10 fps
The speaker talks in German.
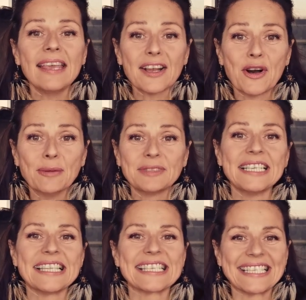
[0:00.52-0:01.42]
Hier kommt
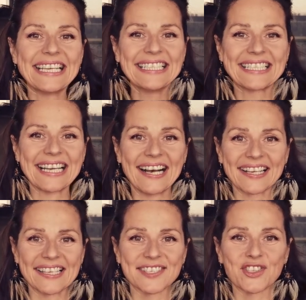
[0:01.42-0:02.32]
die
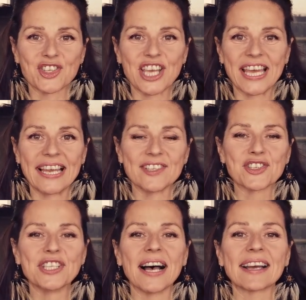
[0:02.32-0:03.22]

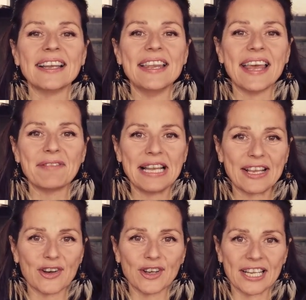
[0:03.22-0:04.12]
10-Tages-Challenge nach
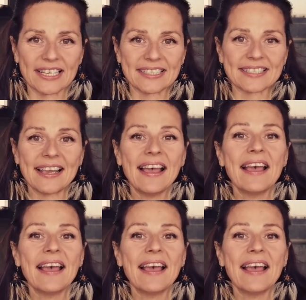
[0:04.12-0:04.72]
Neville Goddard.